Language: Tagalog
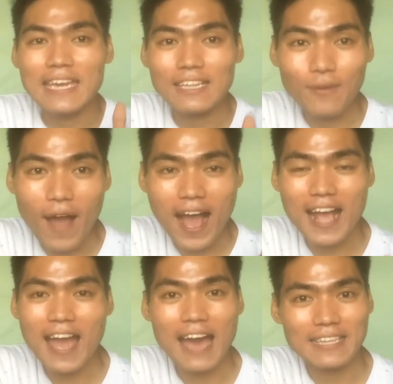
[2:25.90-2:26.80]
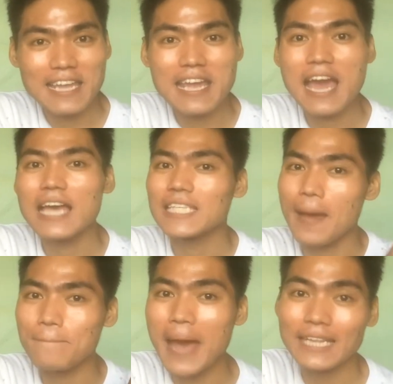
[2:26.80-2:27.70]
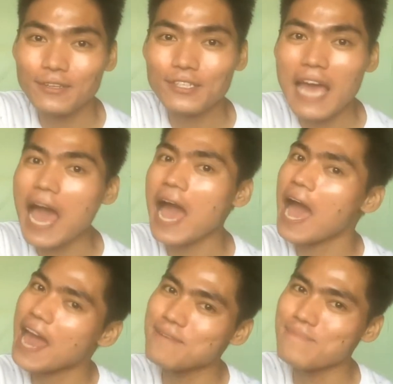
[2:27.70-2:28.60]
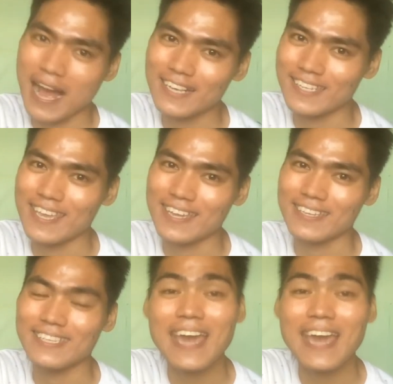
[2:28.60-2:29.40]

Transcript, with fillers: ito ang ating sapatos unboxing.